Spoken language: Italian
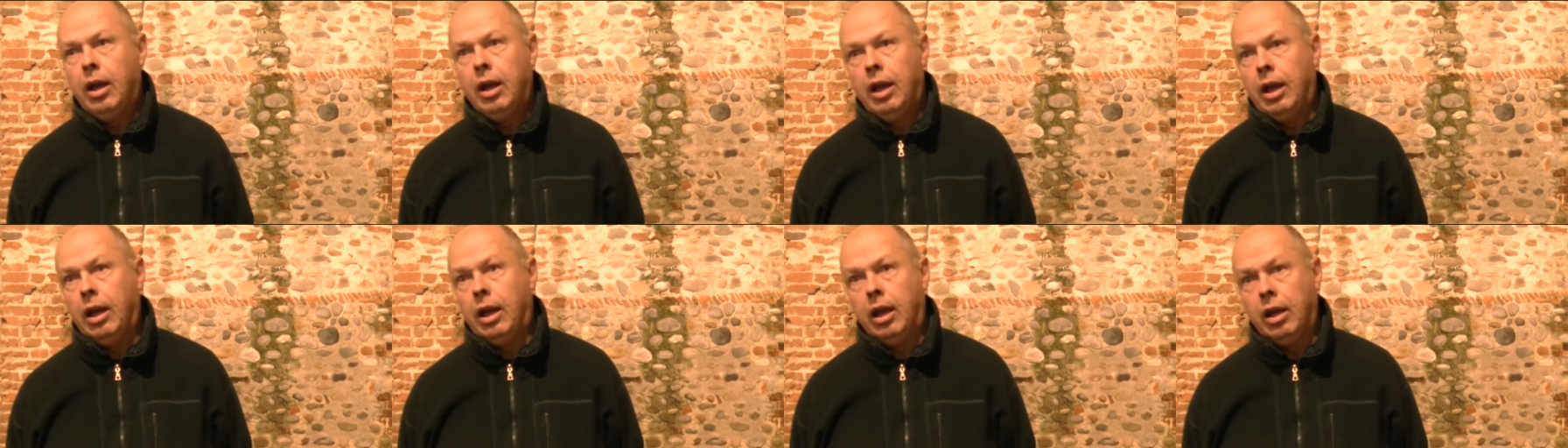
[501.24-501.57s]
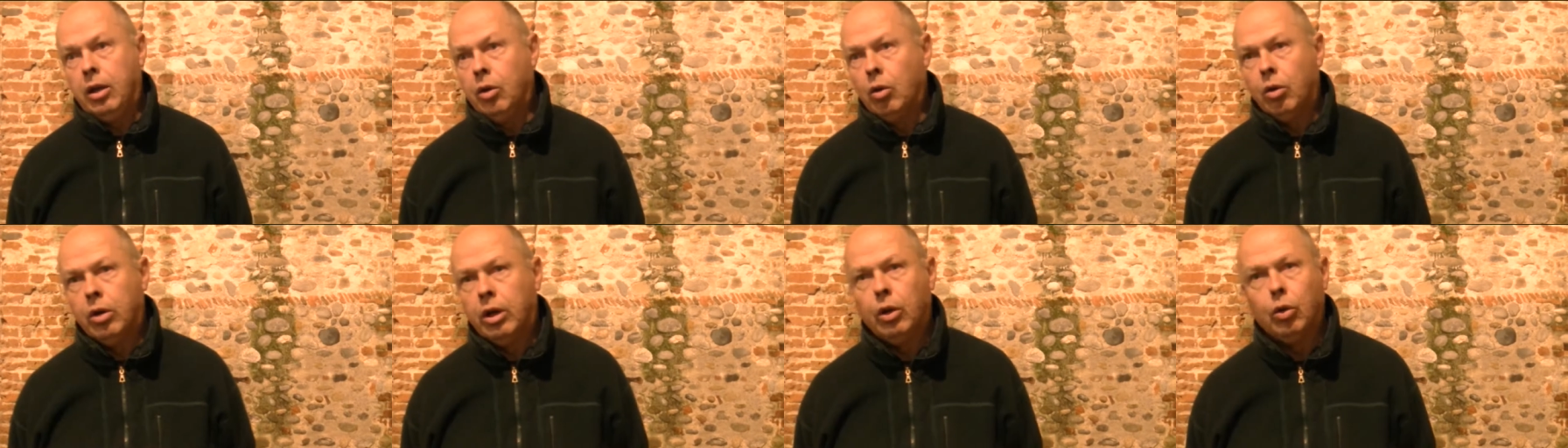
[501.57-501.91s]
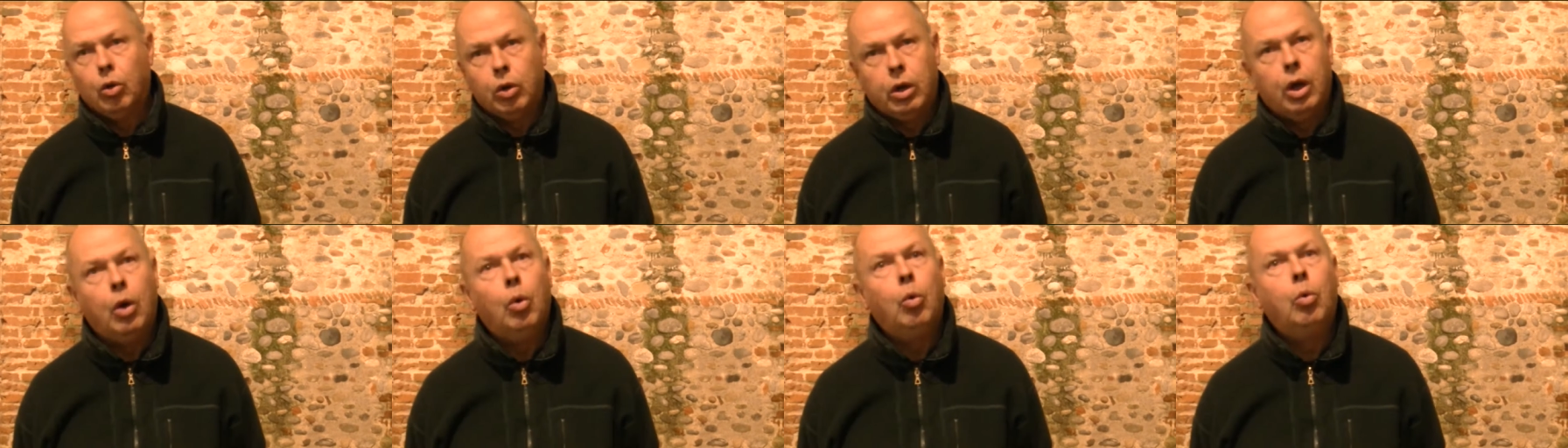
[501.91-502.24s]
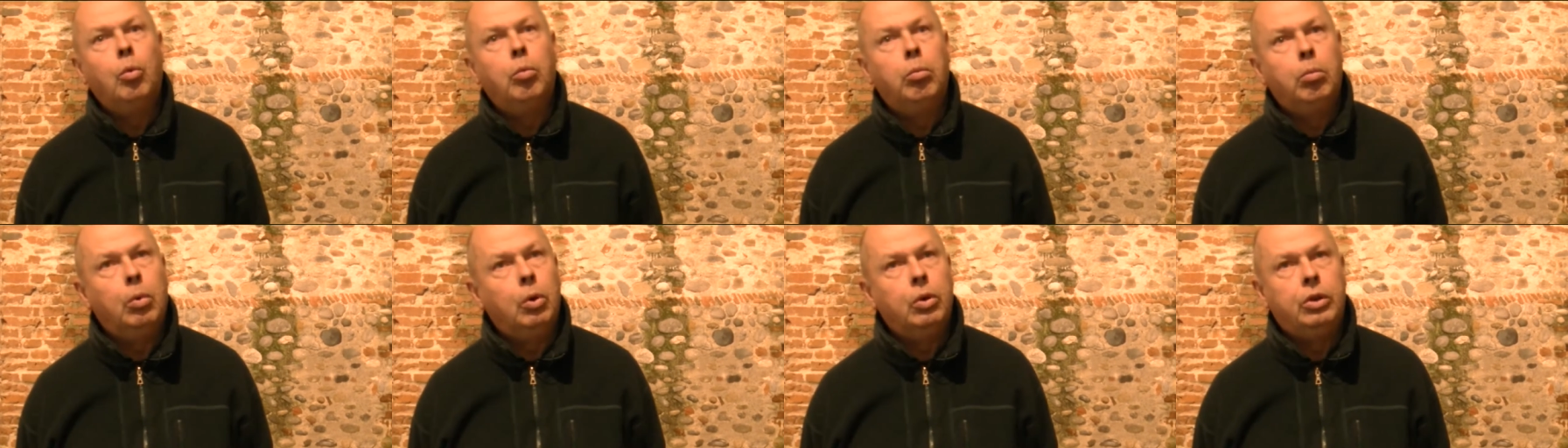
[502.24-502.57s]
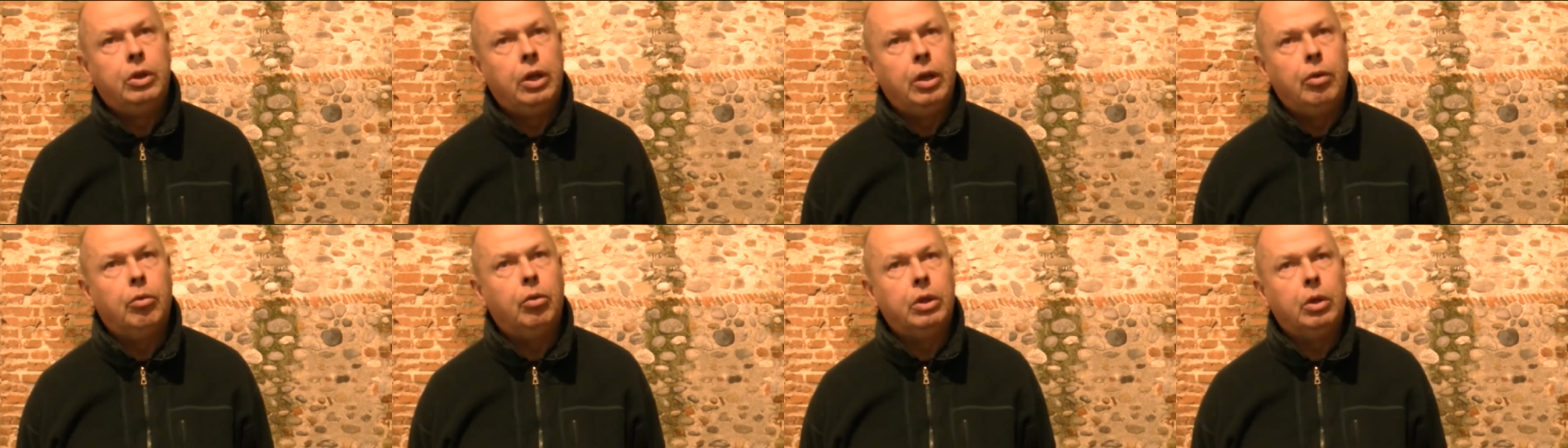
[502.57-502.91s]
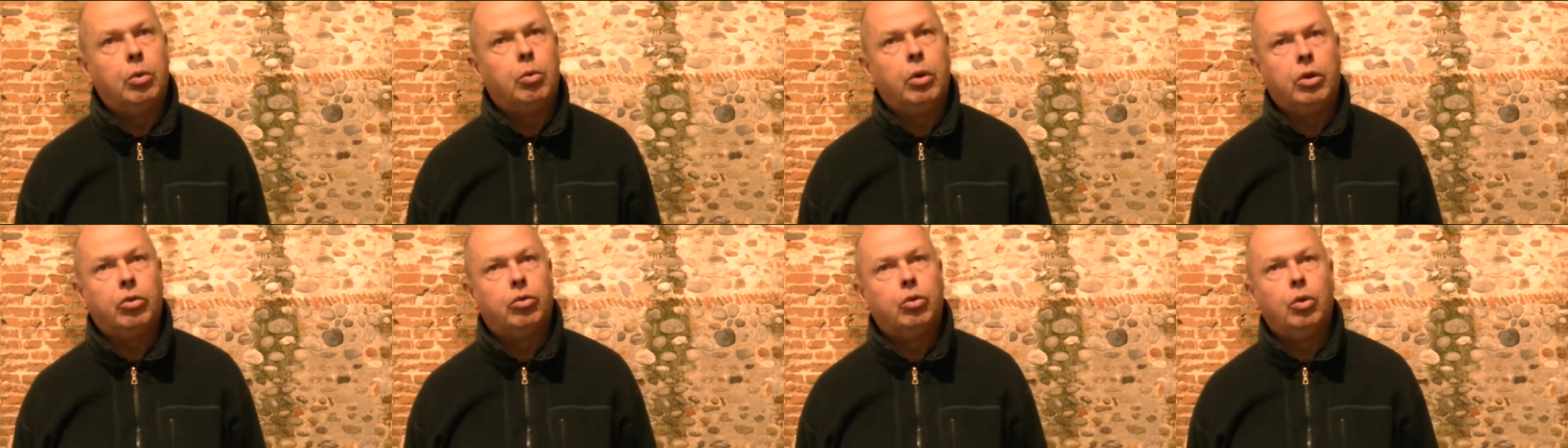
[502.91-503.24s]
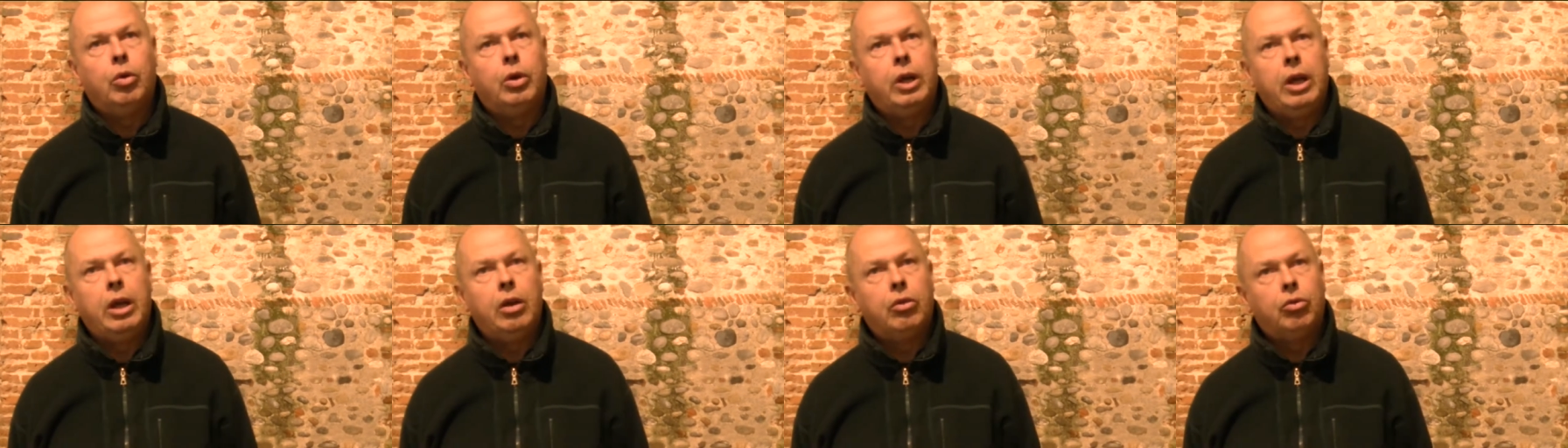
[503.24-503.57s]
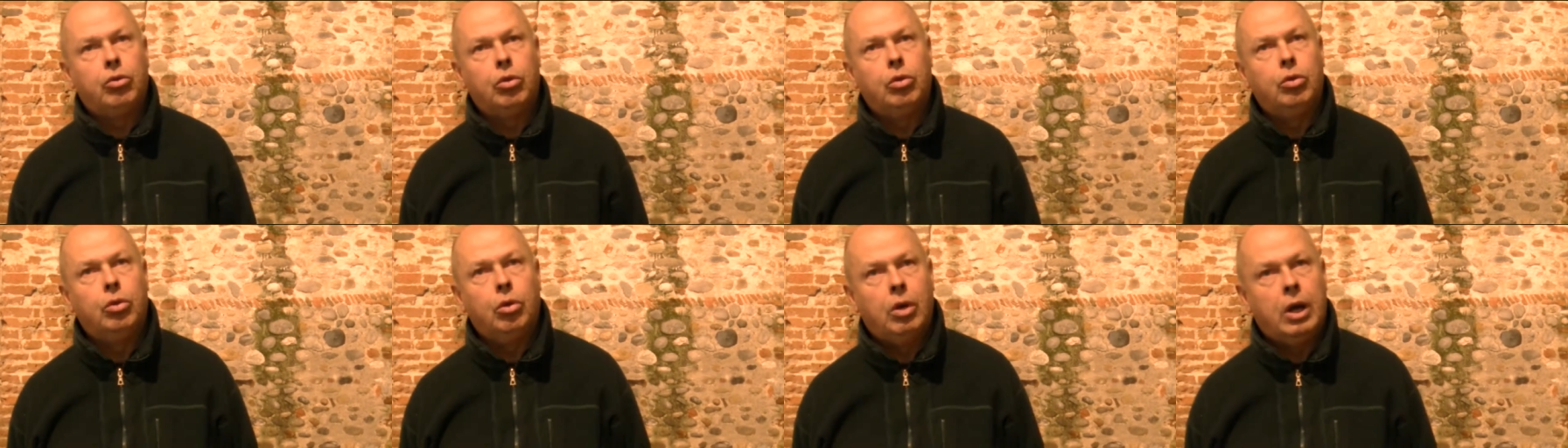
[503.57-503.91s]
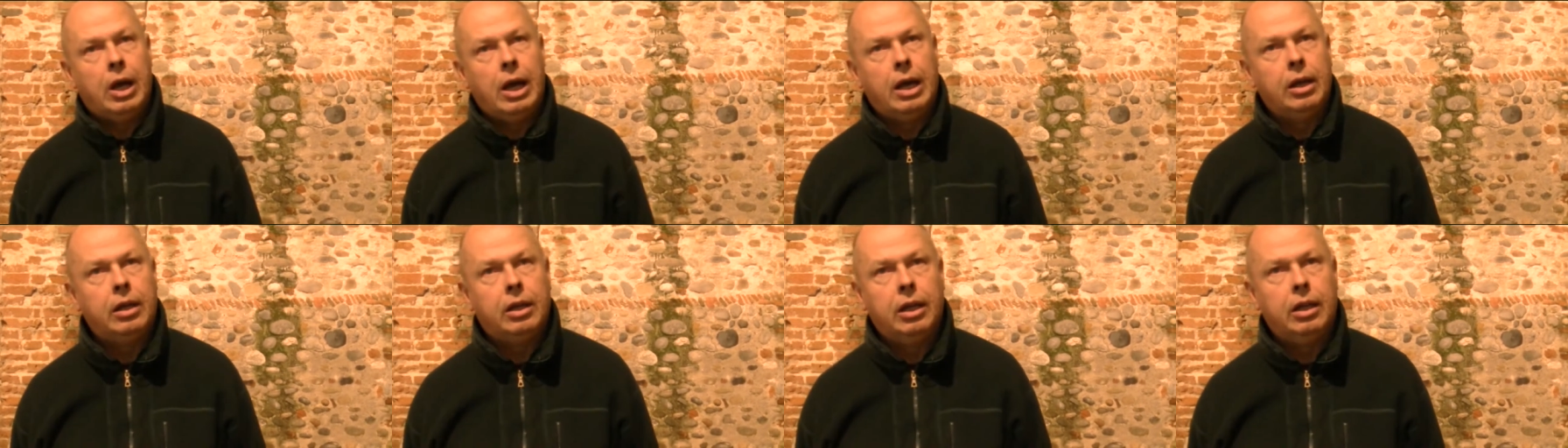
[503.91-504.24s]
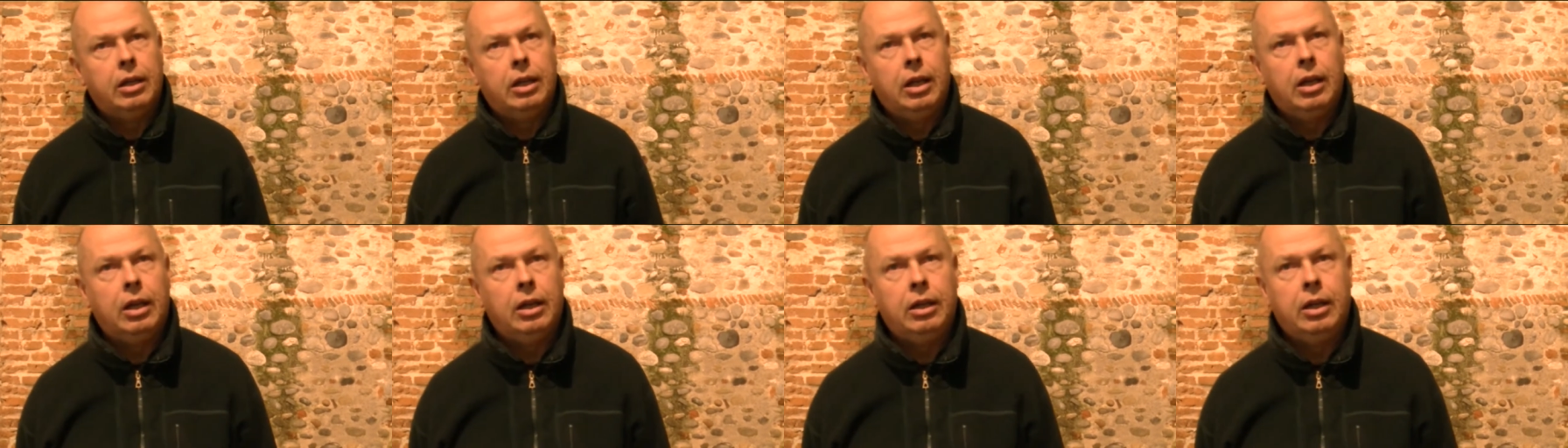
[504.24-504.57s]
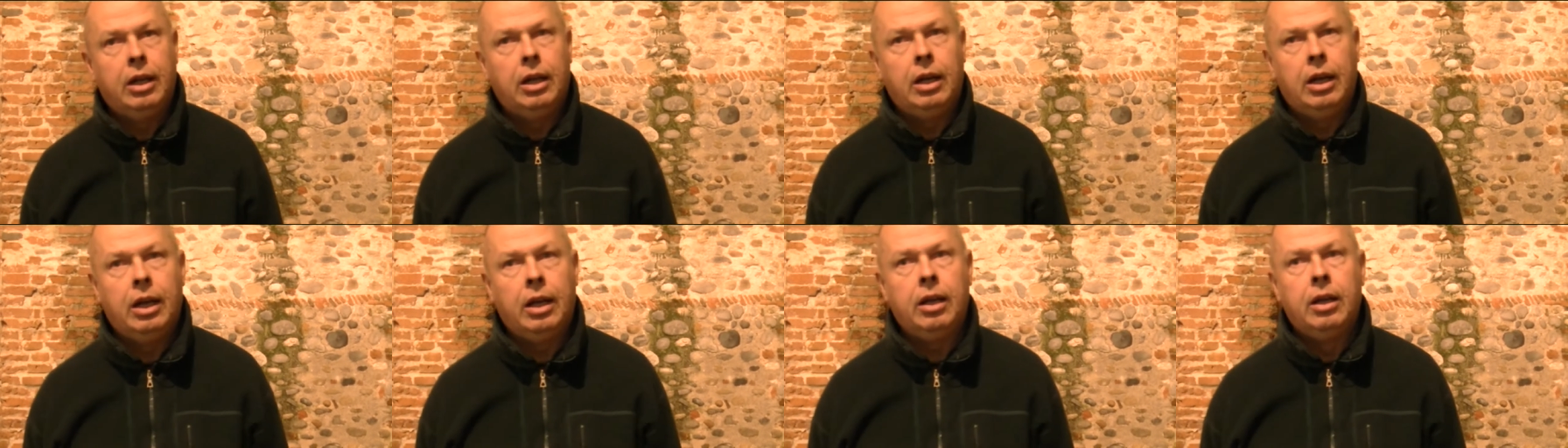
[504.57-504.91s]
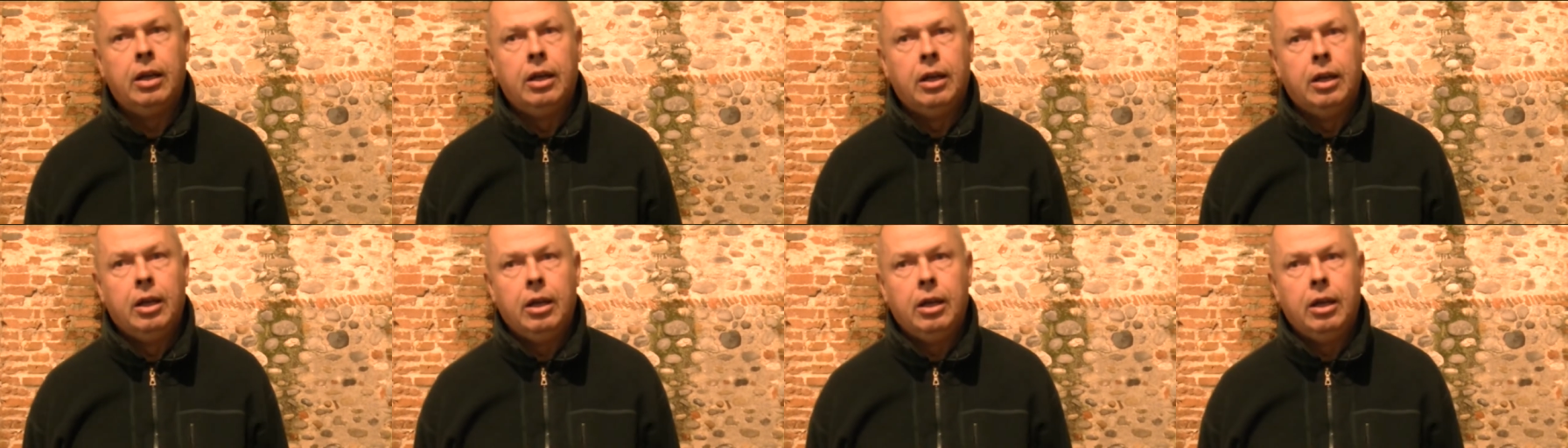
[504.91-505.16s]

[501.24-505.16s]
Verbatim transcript: e io credo che un motivo di questo esodo anche del,